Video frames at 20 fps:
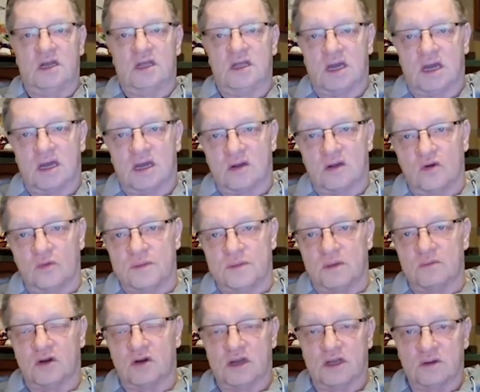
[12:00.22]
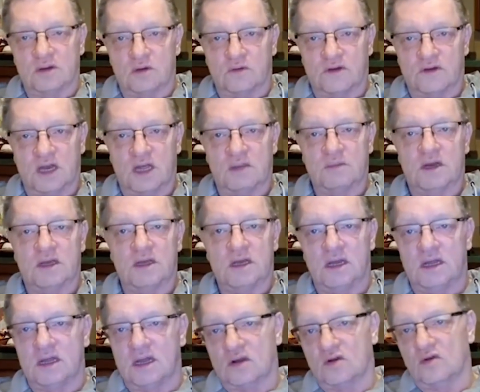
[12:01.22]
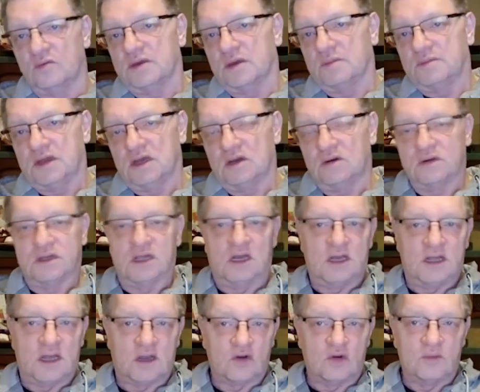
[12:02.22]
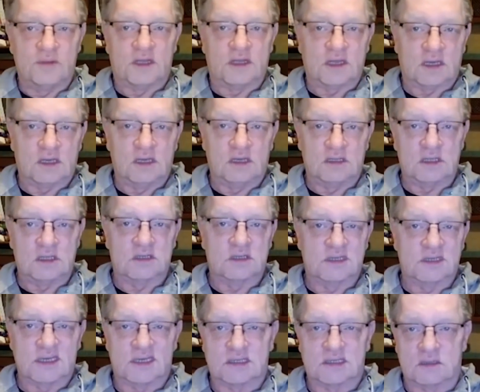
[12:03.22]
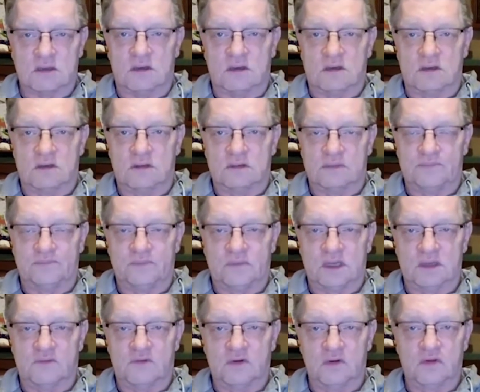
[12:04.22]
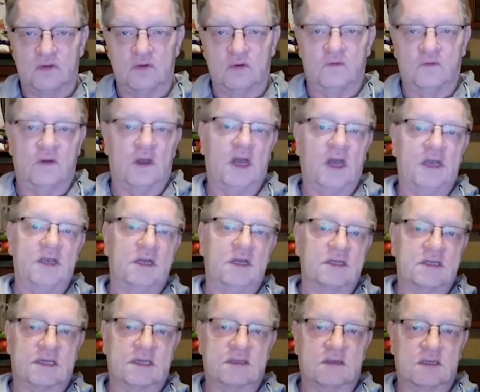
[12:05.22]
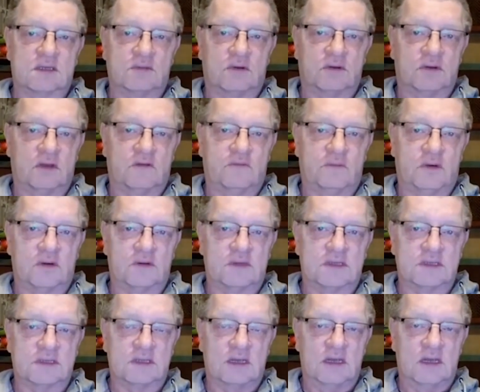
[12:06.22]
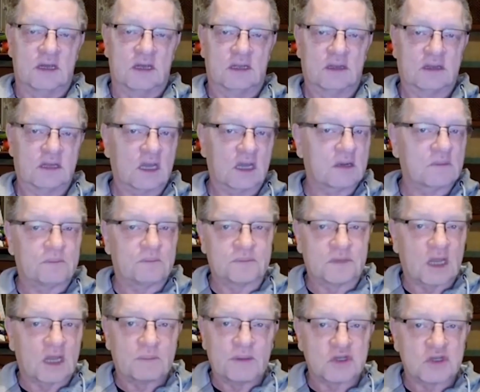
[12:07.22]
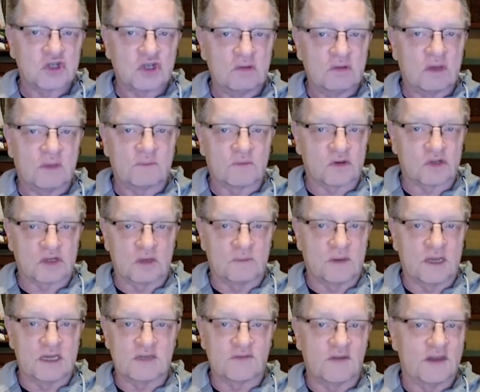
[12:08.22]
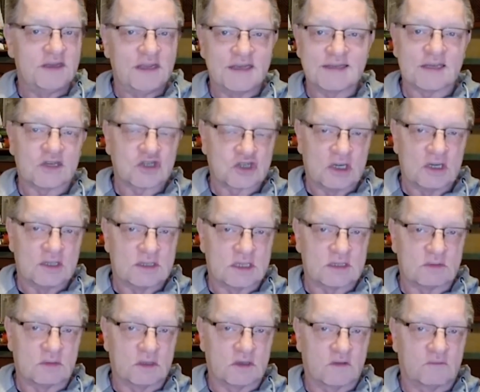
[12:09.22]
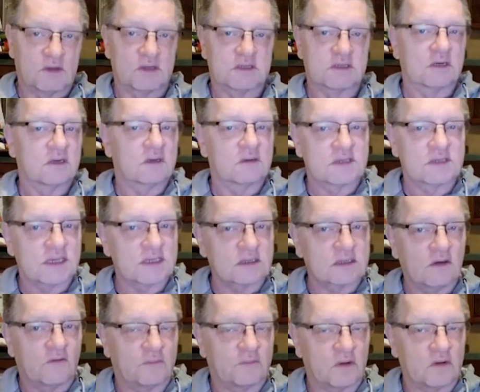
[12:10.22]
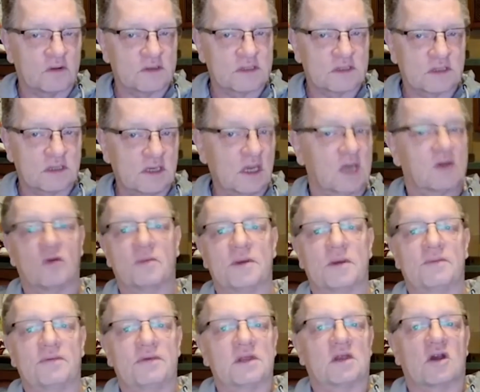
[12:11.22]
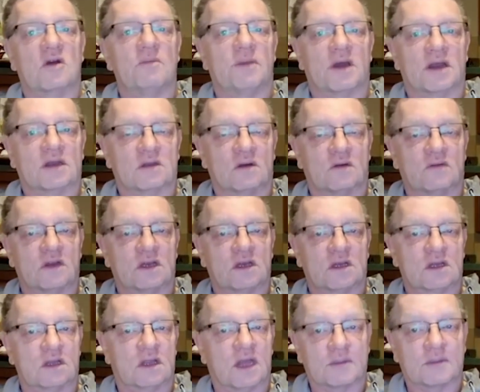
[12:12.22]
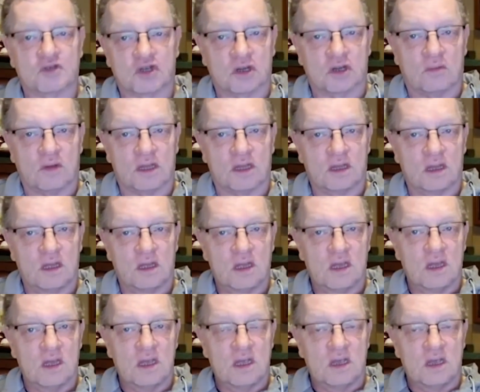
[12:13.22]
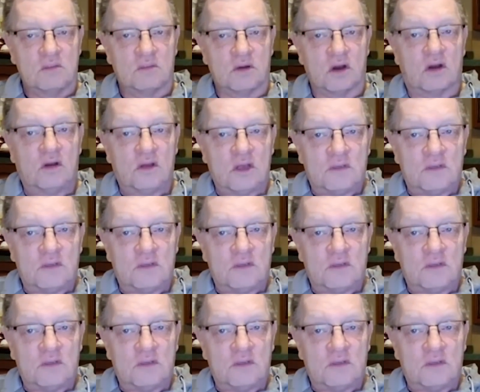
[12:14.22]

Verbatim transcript: ja kupię bochanków chleba, ile ja kupię pieluch, ile ja kupię takich rzeczy za 100 funtów, a ile za 100 złotych w Polsce. Tak, tak patrzyłem, proszę Państwa, nie za 600 zł w Polsce, tylko za 100 w Polsce. Ile kupię płyt kompaktowych na przykład. Bo